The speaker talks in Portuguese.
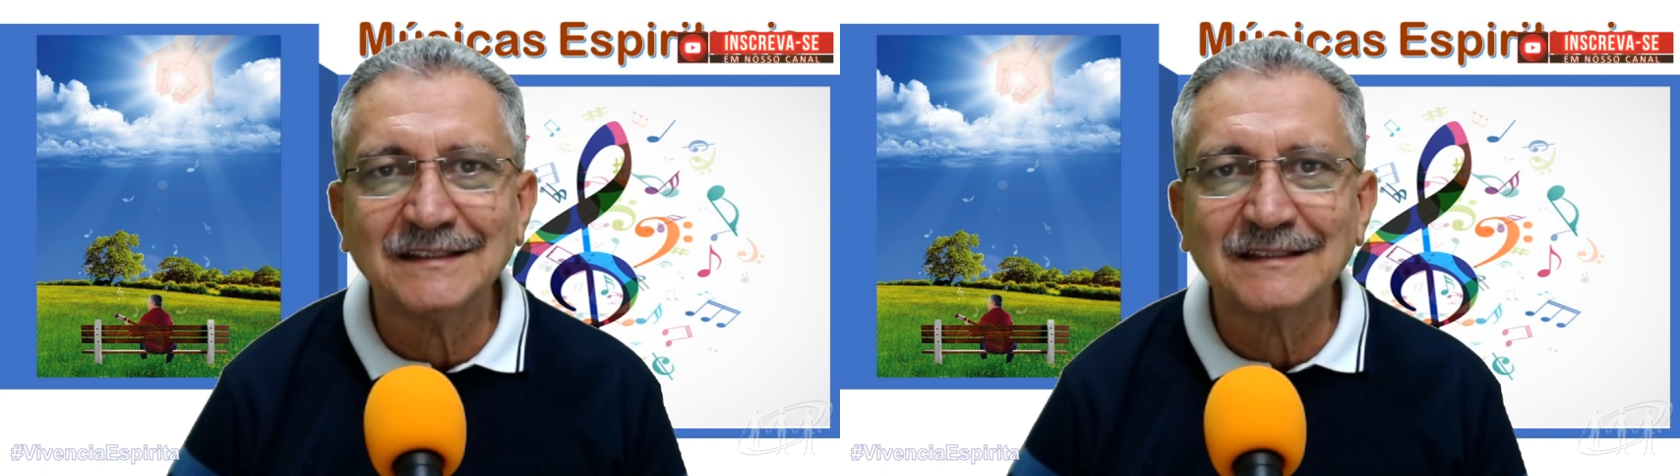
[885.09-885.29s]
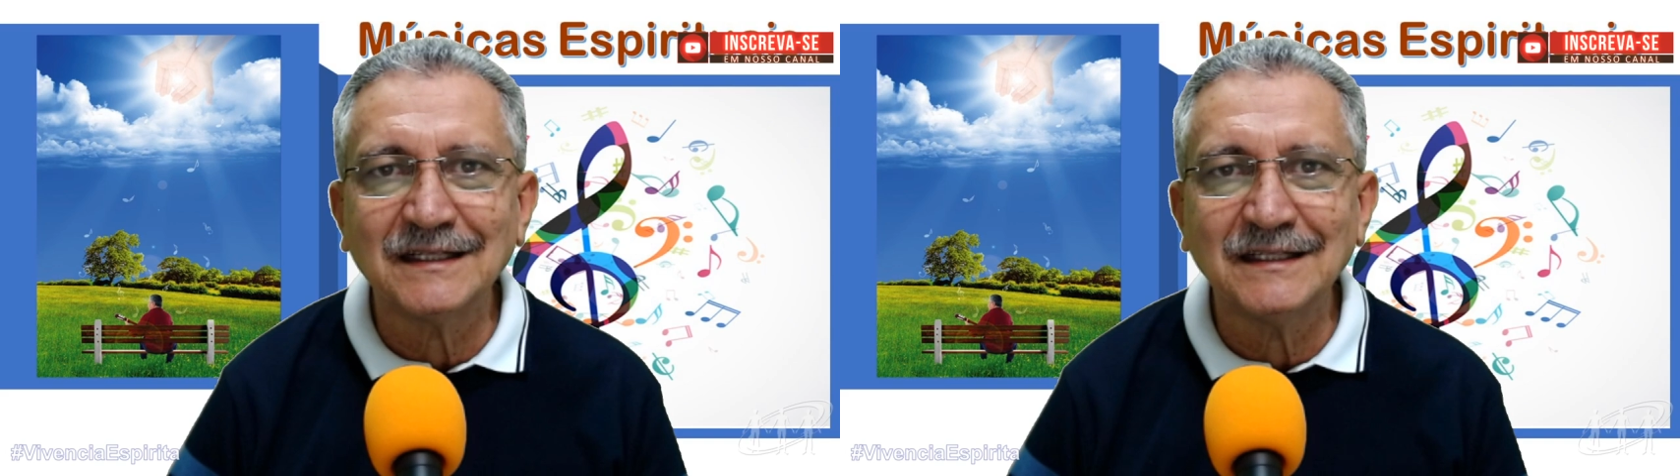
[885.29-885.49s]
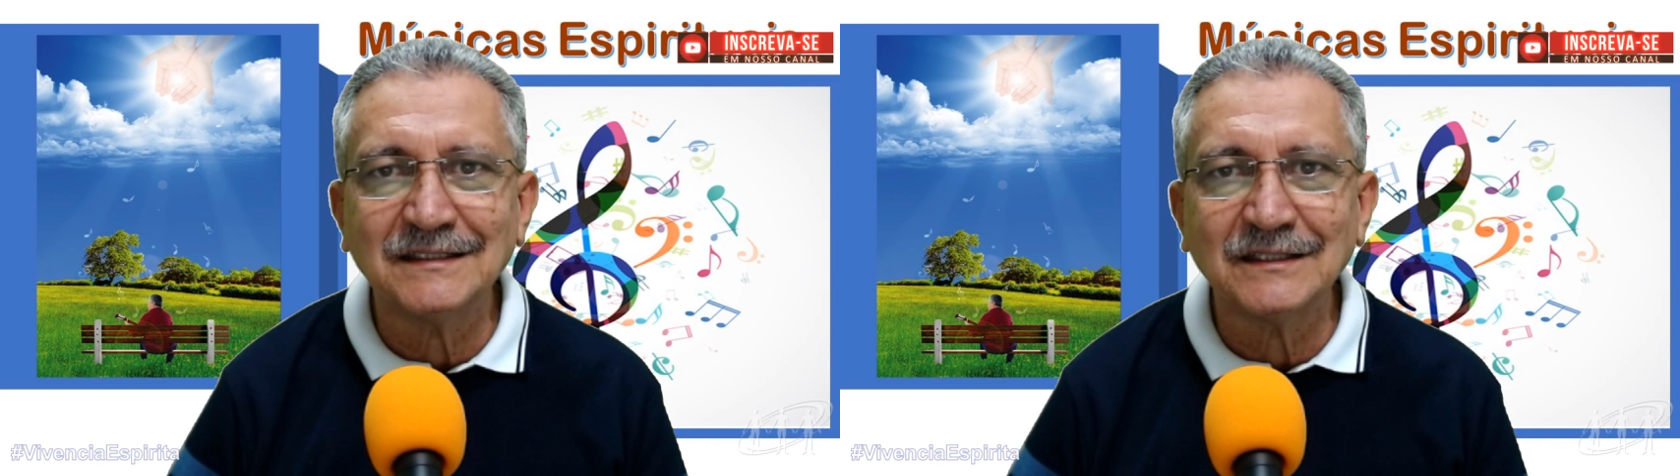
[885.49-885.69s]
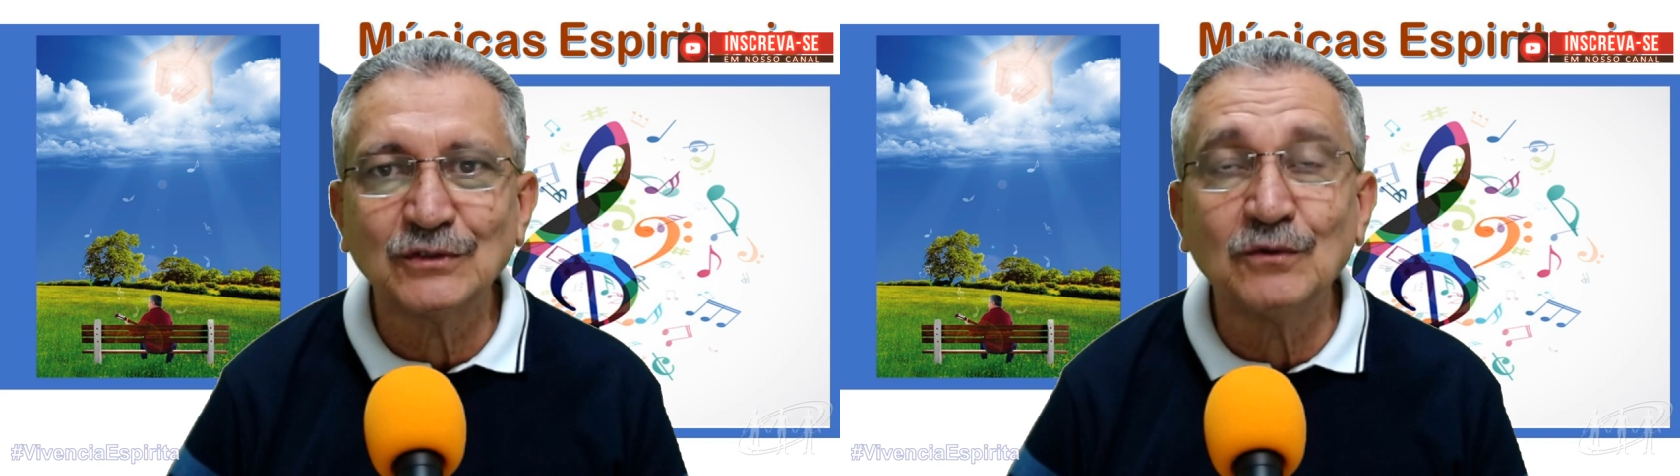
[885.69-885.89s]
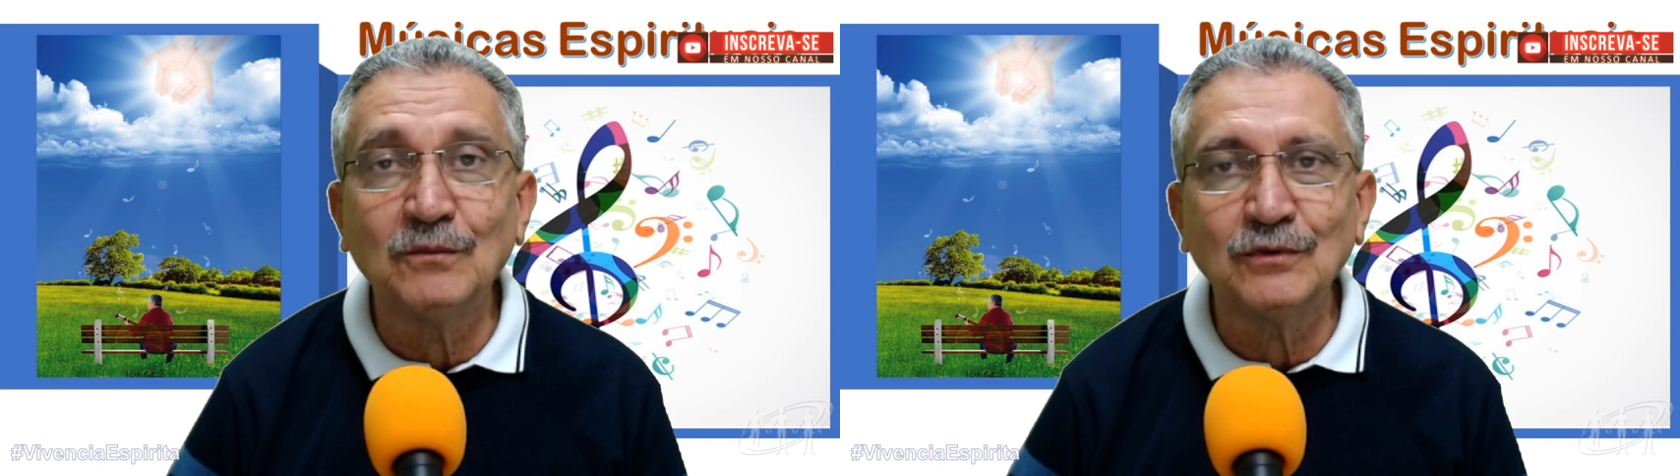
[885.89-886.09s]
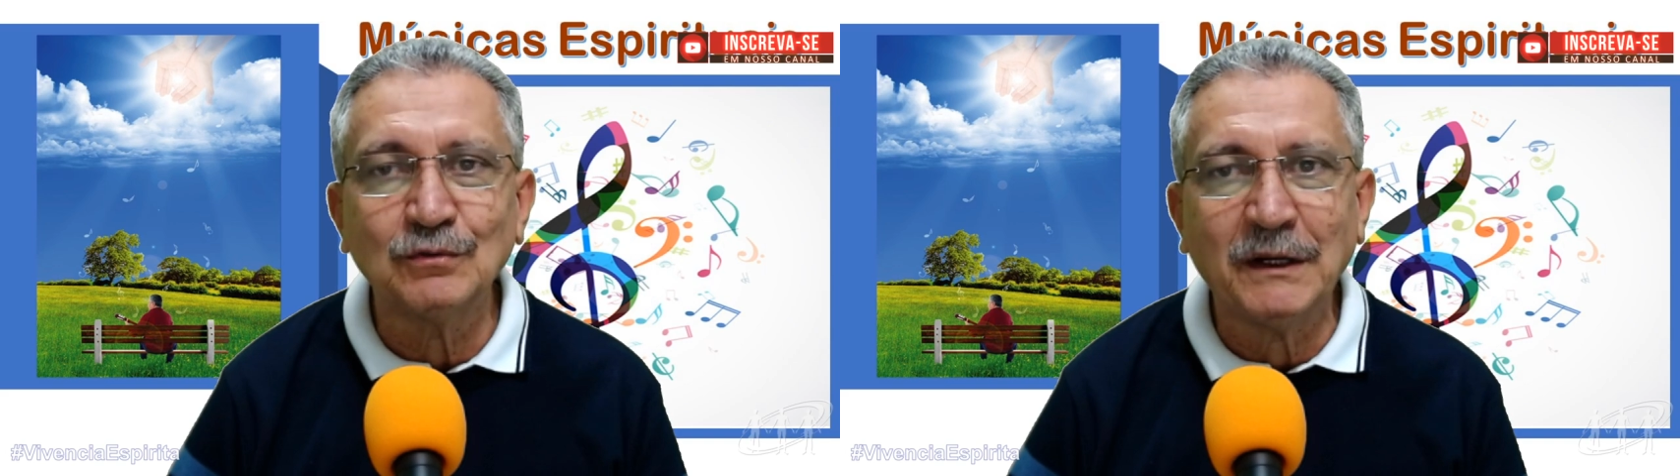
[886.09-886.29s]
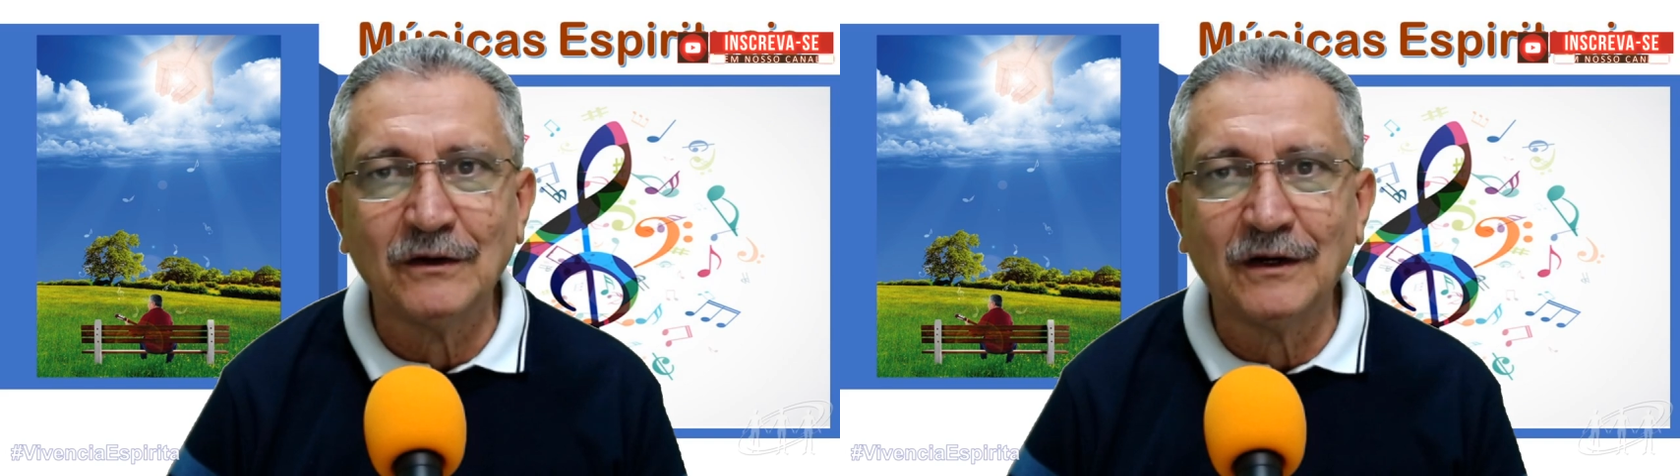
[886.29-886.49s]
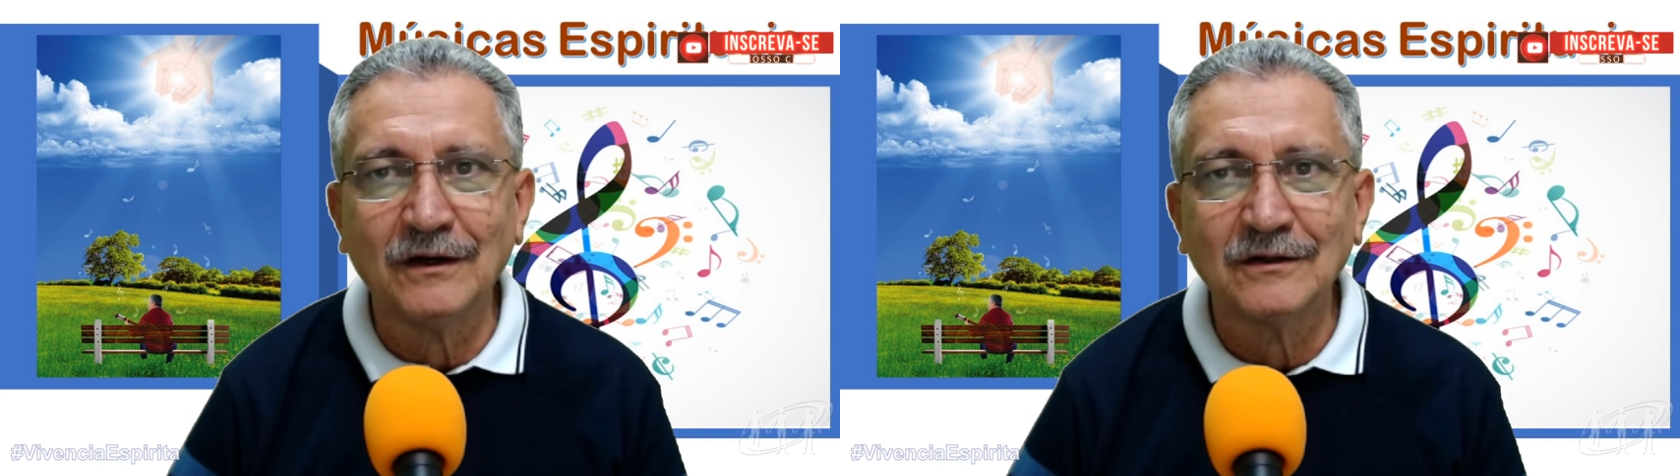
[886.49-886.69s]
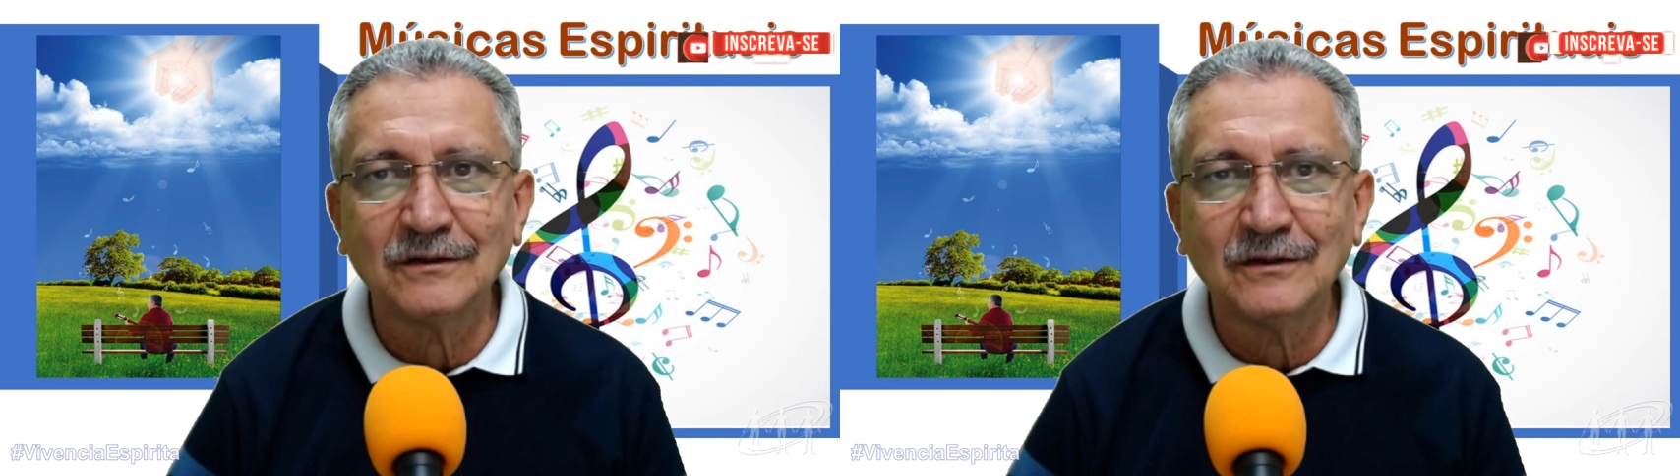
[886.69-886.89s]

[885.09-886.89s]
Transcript: instâncias do mundo maior,